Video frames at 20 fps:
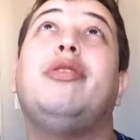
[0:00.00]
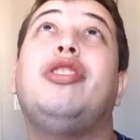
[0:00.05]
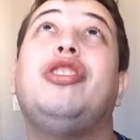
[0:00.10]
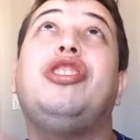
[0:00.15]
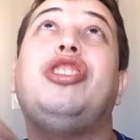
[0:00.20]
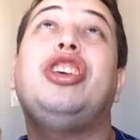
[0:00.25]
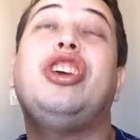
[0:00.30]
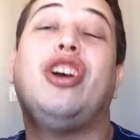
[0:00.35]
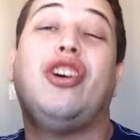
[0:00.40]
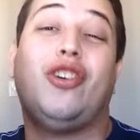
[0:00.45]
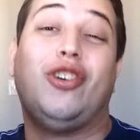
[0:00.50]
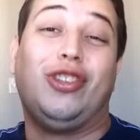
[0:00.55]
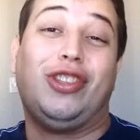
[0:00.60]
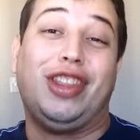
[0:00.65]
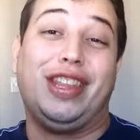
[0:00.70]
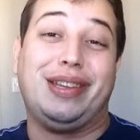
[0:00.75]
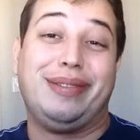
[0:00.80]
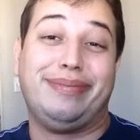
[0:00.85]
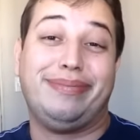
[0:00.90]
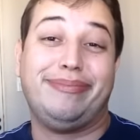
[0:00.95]

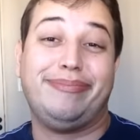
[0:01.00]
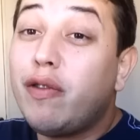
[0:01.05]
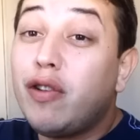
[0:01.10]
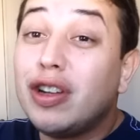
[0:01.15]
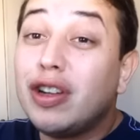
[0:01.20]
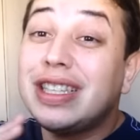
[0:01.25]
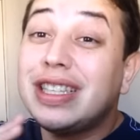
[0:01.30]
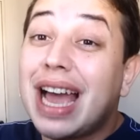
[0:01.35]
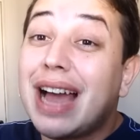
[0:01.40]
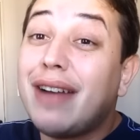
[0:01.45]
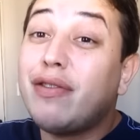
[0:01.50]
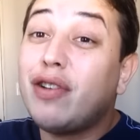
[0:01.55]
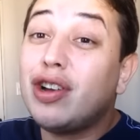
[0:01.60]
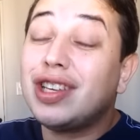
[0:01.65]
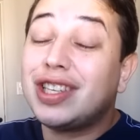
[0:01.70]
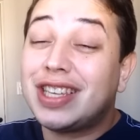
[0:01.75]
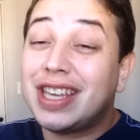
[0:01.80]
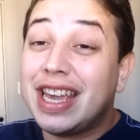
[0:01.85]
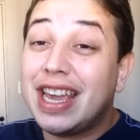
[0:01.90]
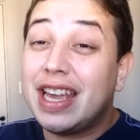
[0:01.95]
Idiota. Eu vou dizer a
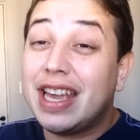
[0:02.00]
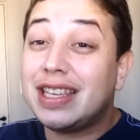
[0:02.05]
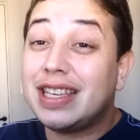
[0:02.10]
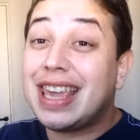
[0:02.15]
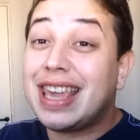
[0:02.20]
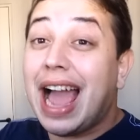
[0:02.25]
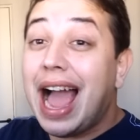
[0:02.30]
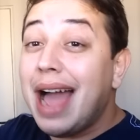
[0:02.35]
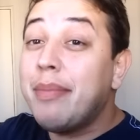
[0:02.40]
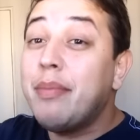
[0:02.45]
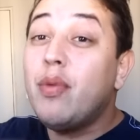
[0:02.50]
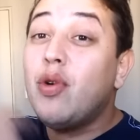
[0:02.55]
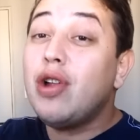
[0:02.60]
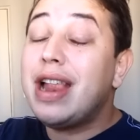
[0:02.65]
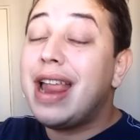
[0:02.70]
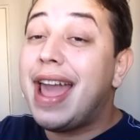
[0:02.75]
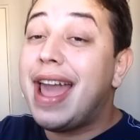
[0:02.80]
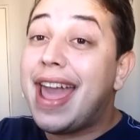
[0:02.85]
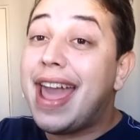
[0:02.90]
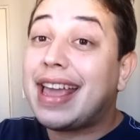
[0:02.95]
vocês que as
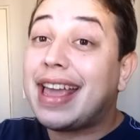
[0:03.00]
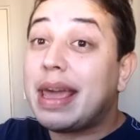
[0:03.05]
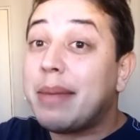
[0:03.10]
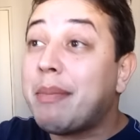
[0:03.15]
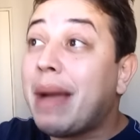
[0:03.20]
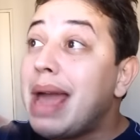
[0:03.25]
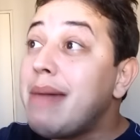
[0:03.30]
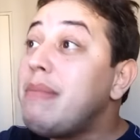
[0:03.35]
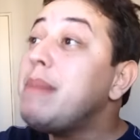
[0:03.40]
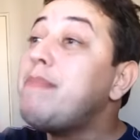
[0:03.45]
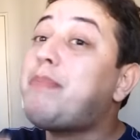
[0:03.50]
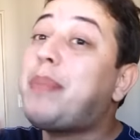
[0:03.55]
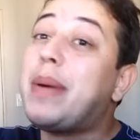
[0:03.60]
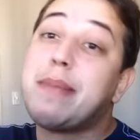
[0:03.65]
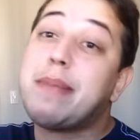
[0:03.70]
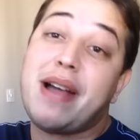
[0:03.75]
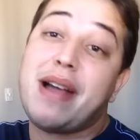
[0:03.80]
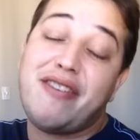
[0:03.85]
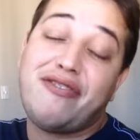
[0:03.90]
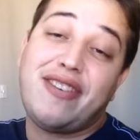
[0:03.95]
mulheres que mais me
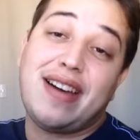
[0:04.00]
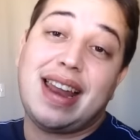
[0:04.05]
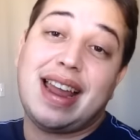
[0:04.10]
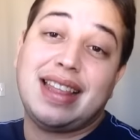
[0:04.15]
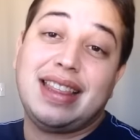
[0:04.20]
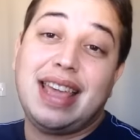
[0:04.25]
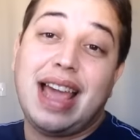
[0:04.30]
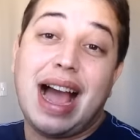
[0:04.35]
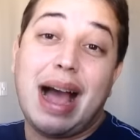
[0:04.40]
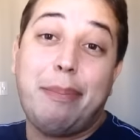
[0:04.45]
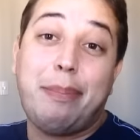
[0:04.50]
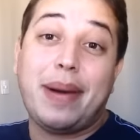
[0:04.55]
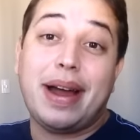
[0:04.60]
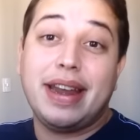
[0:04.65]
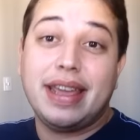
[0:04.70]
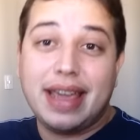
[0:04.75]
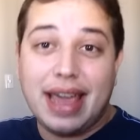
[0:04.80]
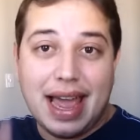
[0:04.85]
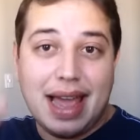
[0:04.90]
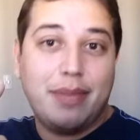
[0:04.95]
pedem pra falar de
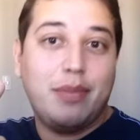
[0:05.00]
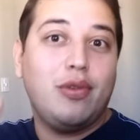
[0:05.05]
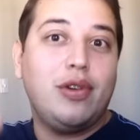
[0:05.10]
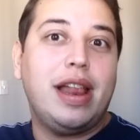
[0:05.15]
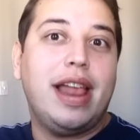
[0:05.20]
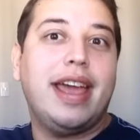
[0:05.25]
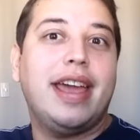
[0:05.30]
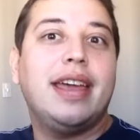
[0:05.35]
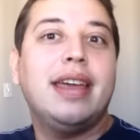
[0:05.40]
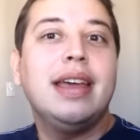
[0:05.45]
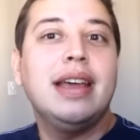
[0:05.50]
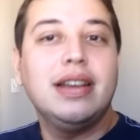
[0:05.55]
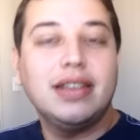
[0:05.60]
rapariga é as mulheres.